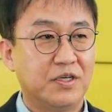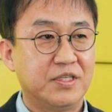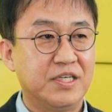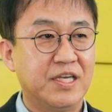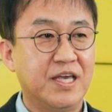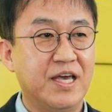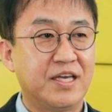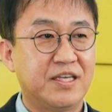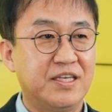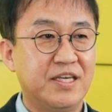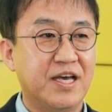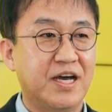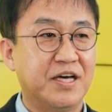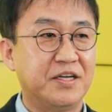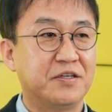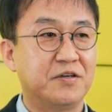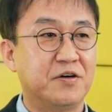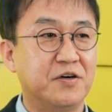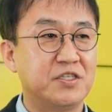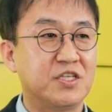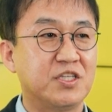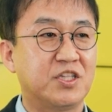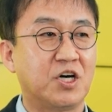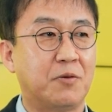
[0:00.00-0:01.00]
이야기하는
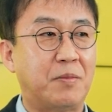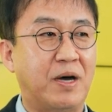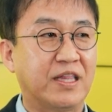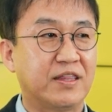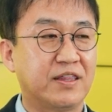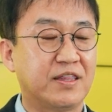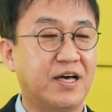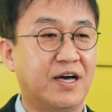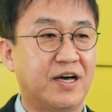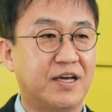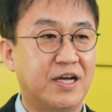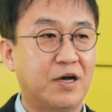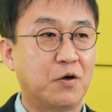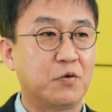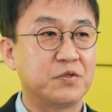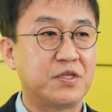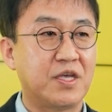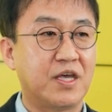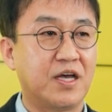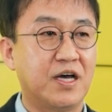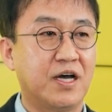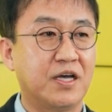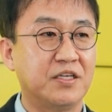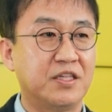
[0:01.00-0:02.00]
것이 더 맞다라고
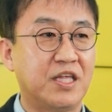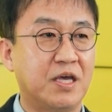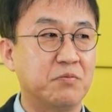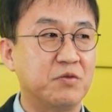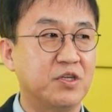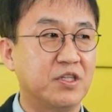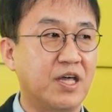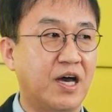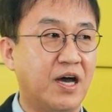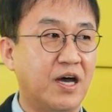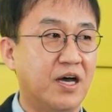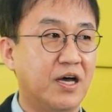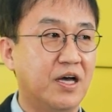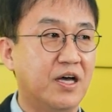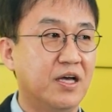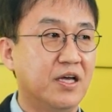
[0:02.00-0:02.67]
생각이 됩니다.